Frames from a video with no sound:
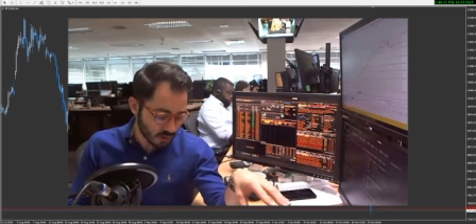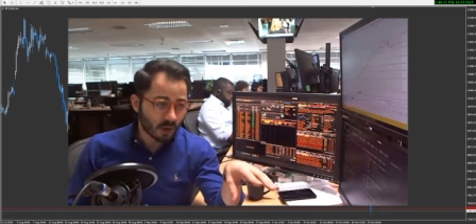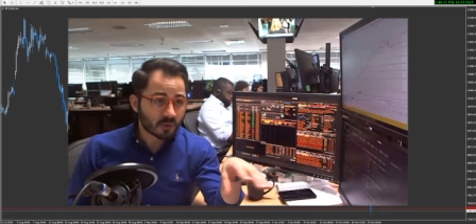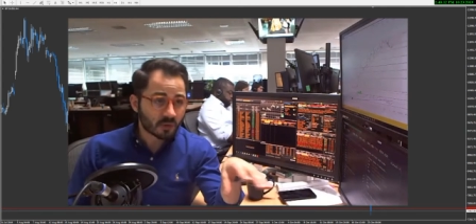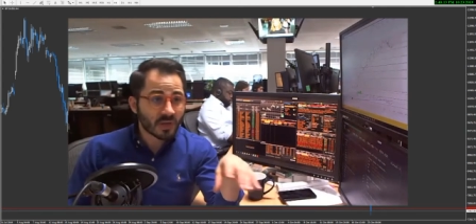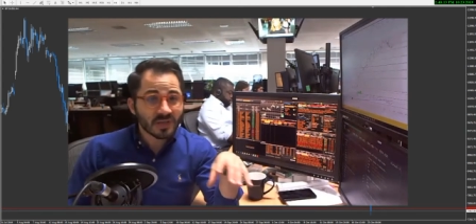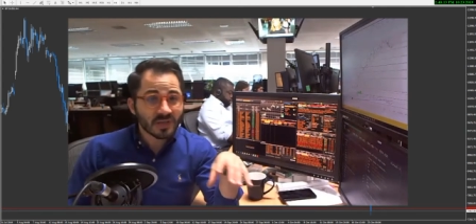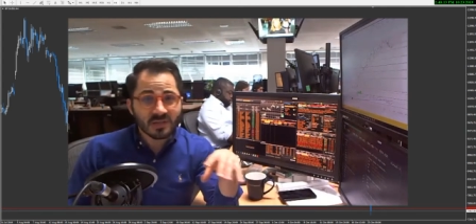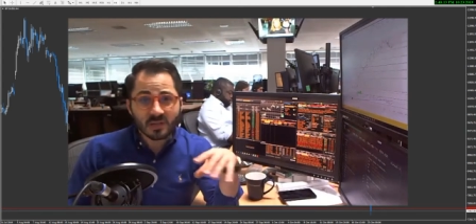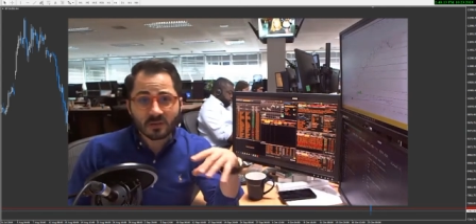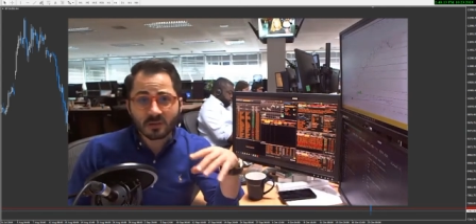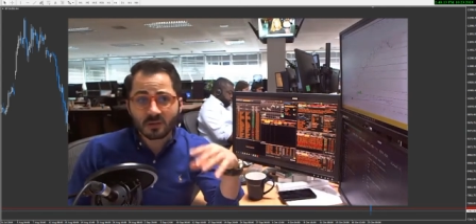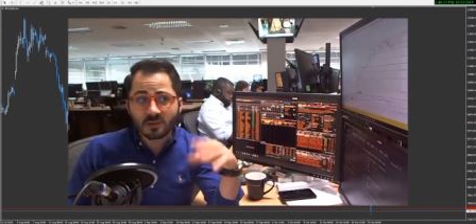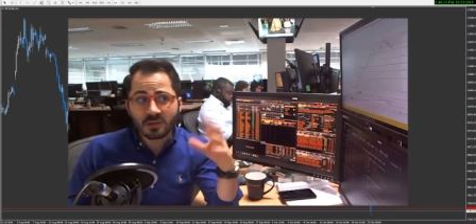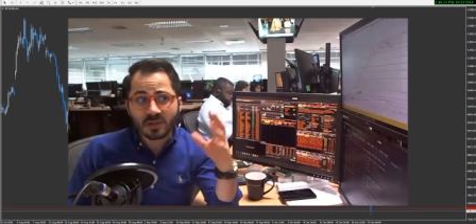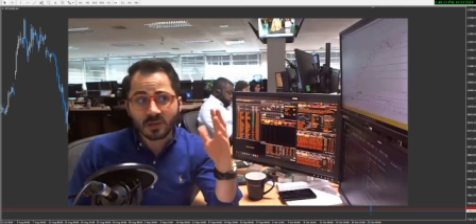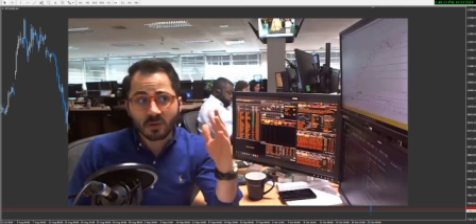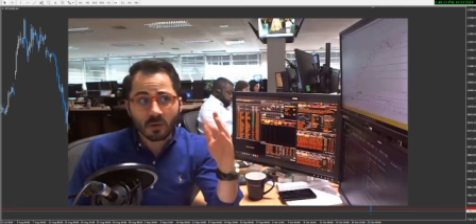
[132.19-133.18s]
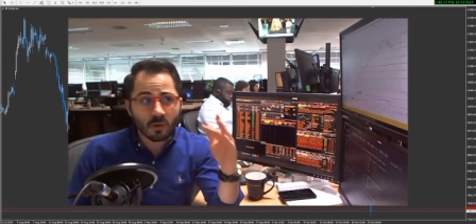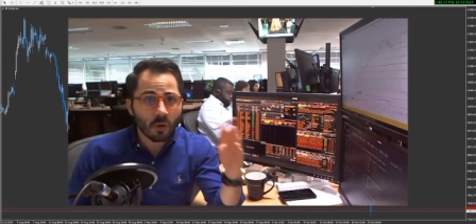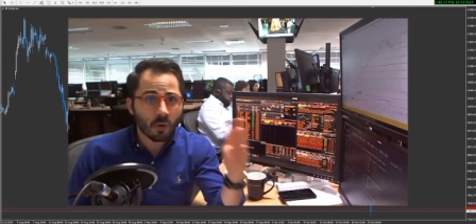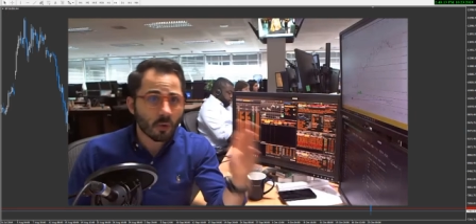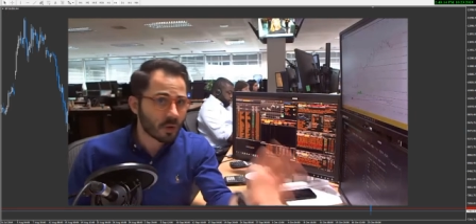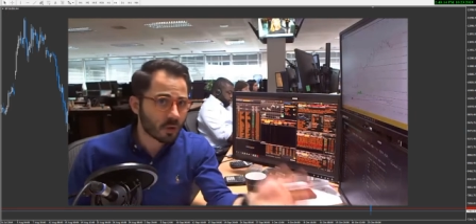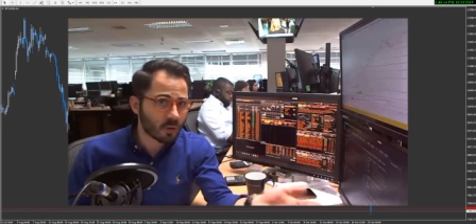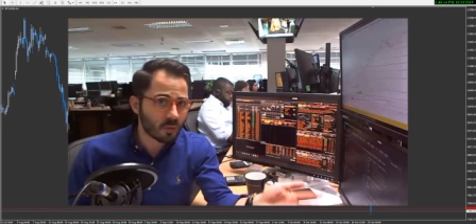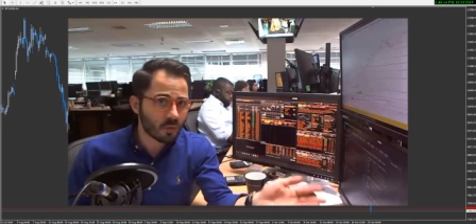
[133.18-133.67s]
En tout cas, ce qui est sûr, c'est que le
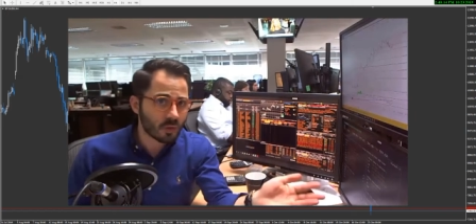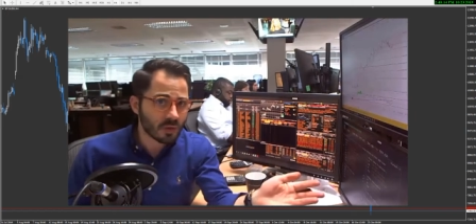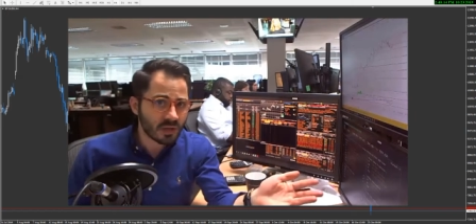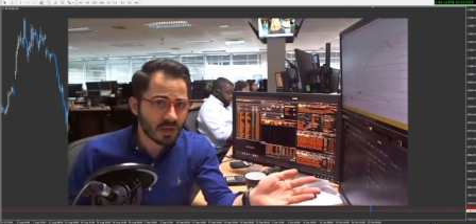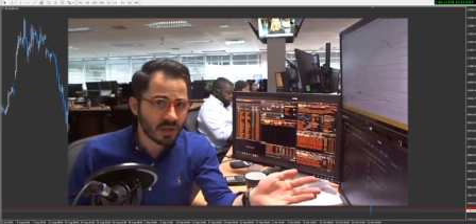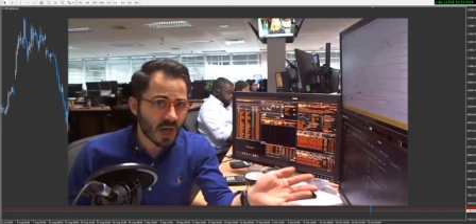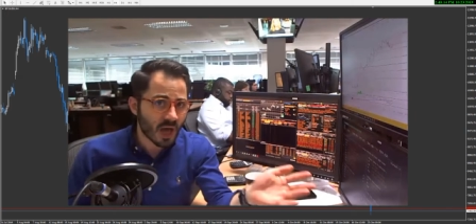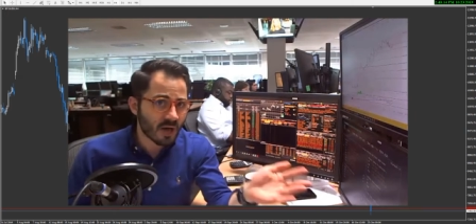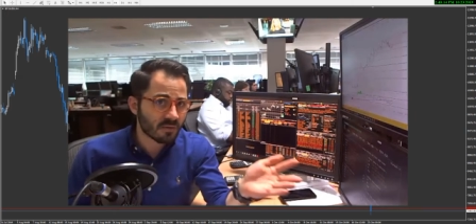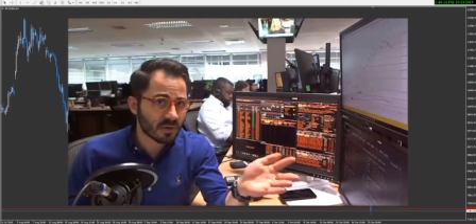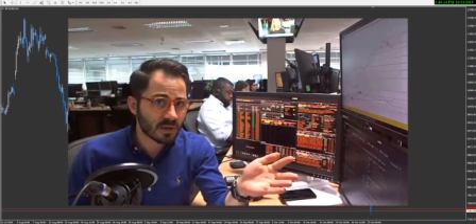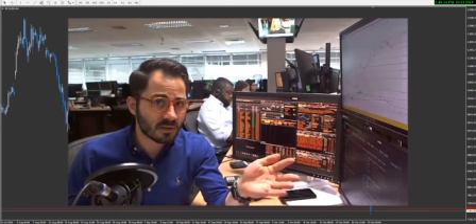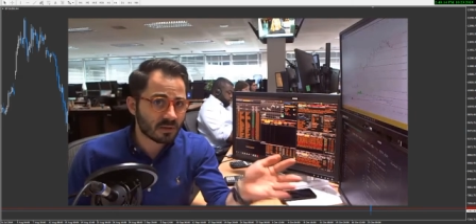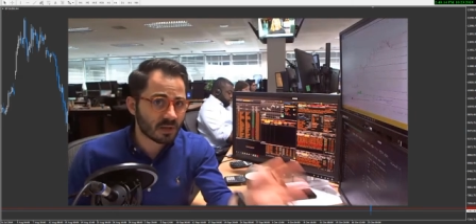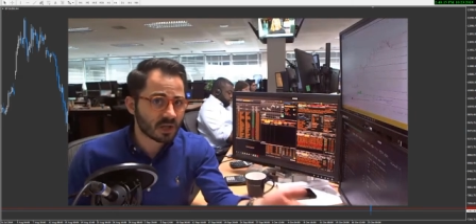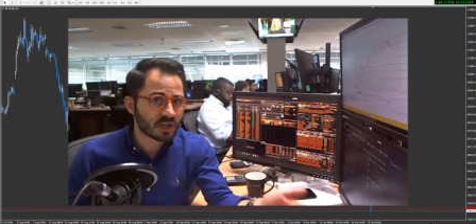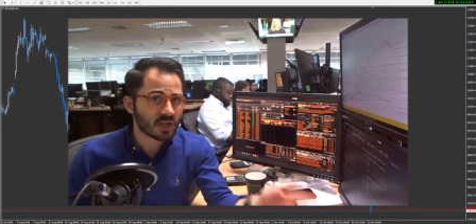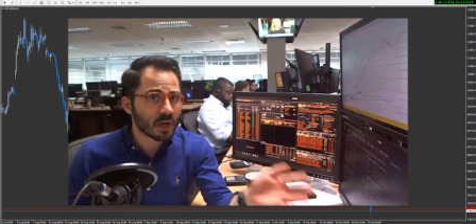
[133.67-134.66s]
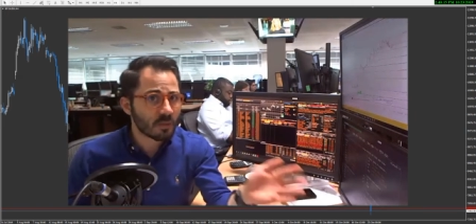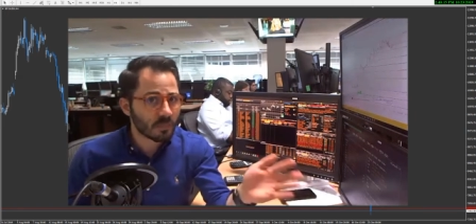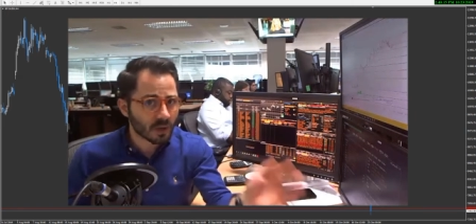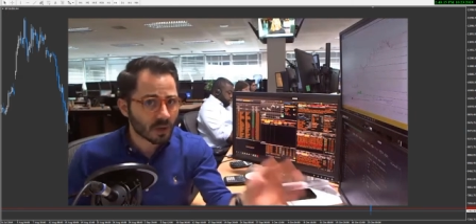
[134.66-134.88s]
Royaume-Uni avait déjà